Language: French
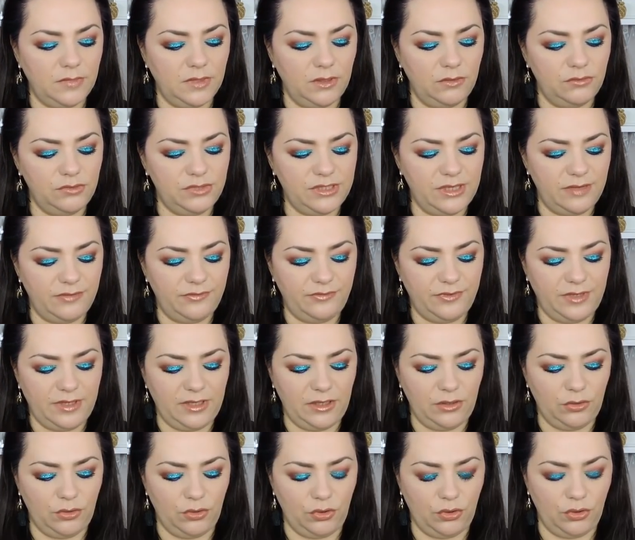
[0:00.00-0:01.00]
vous
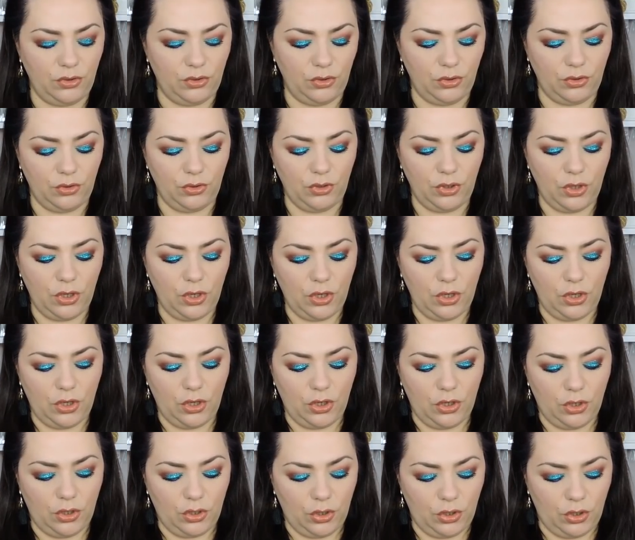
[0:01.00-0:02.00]
avez euh,
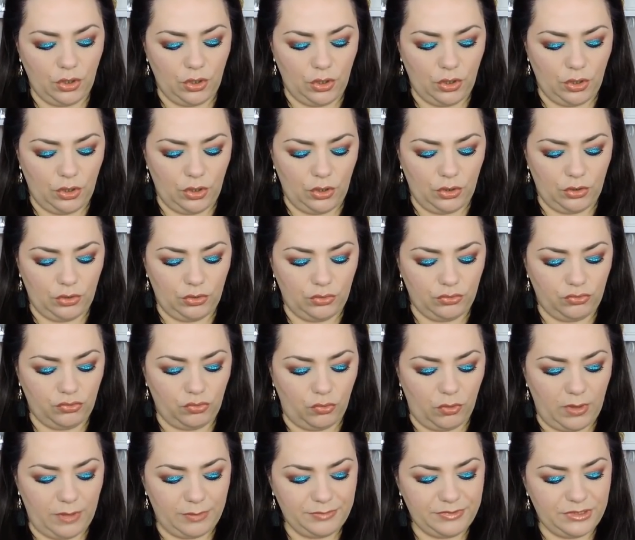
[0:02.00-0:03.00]

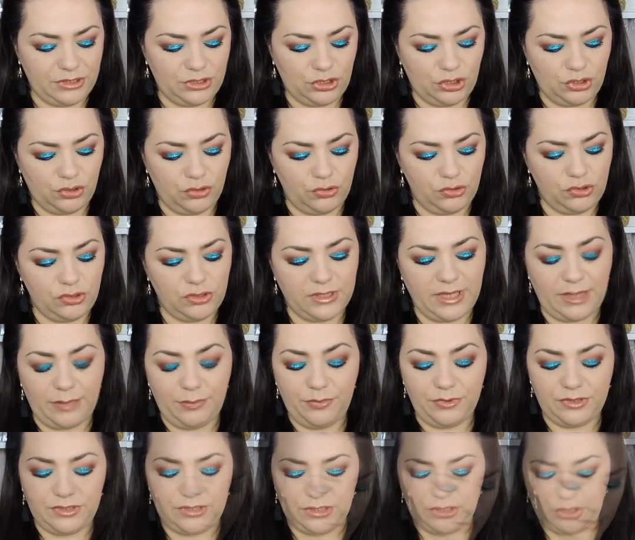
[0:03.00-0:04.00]
trois petites choses, quatre
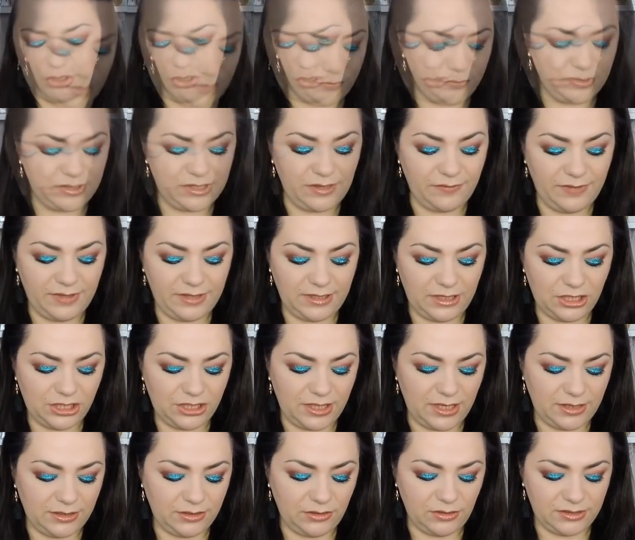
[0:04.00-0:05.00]
petites euh, choses. Vous avez
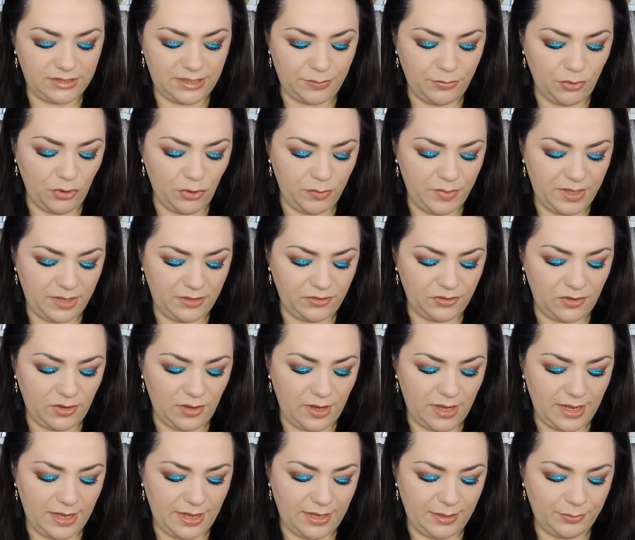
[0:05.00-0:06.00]
déjà dans un premier
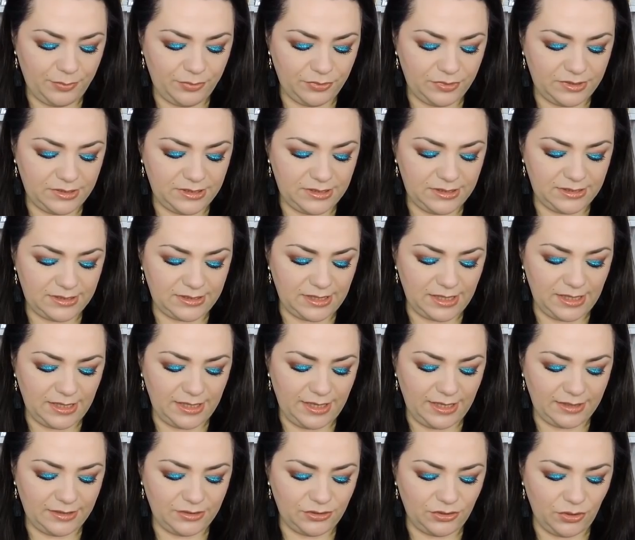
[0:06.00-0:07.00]
temps un petit
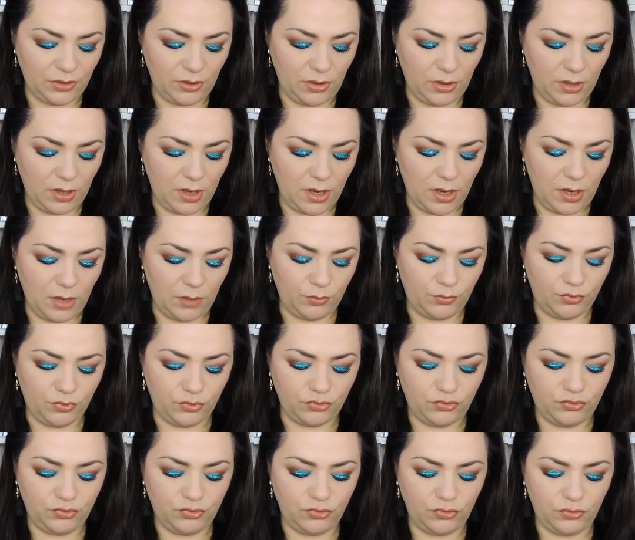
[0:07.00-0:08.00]
highlighter
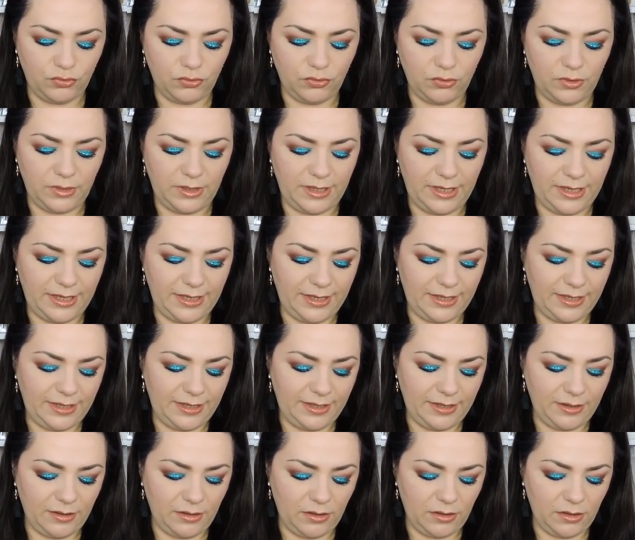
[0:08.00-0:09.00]
pour toutes
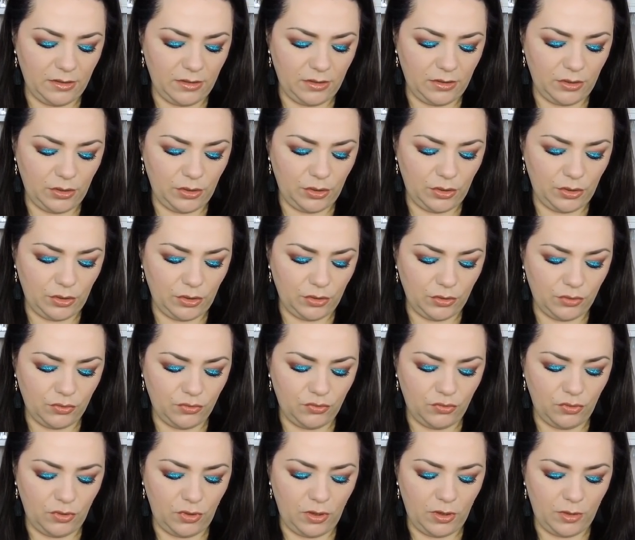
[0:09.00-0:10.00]
les euh,
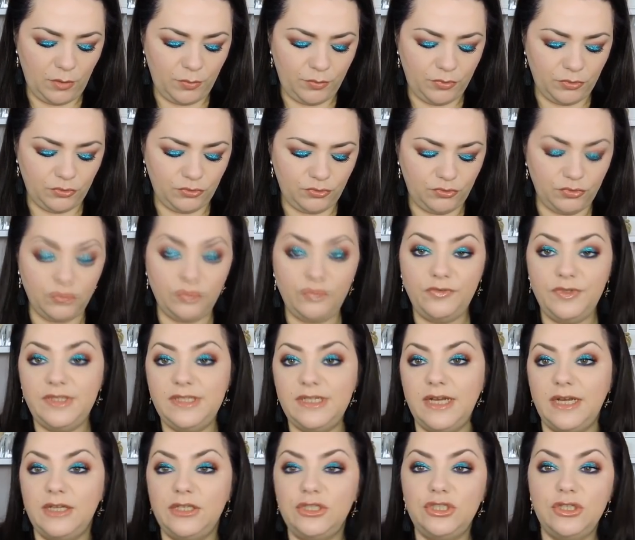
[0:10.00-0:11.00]
couleurs, pour tout le
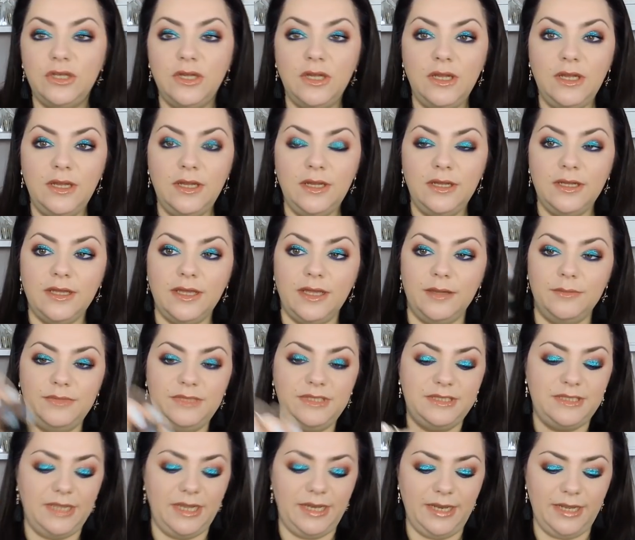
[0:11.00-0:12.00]
visage. Qui est un
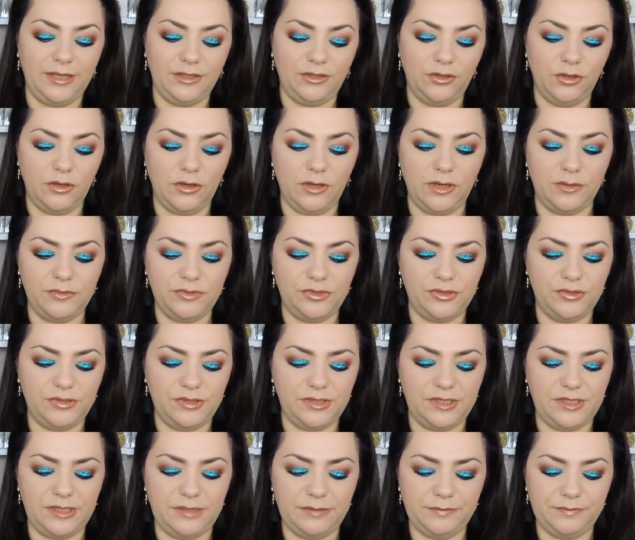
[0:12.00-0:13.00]
petit highlighter comme
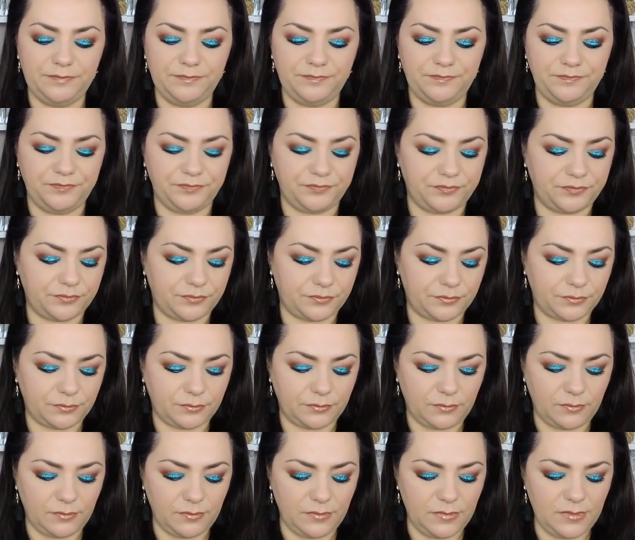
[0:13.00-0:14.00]
ceci.
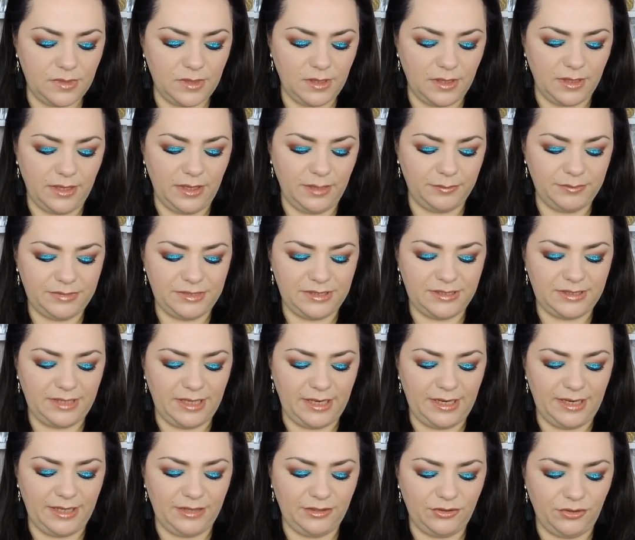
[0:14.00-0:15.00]
Qui est un petit
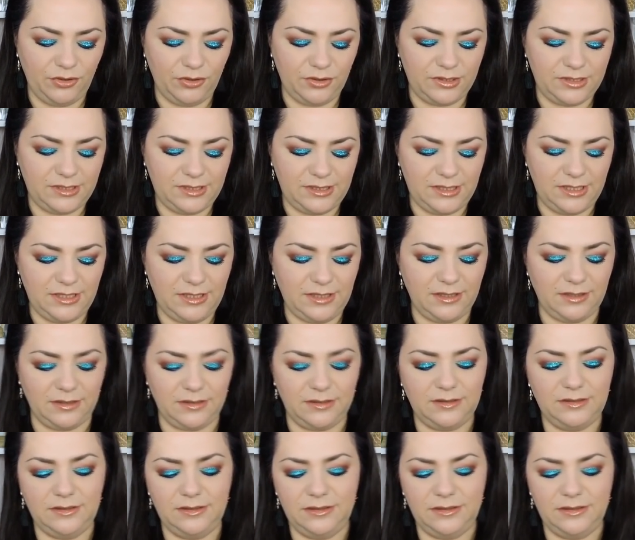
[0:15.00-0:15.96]
highlighter stick. Alors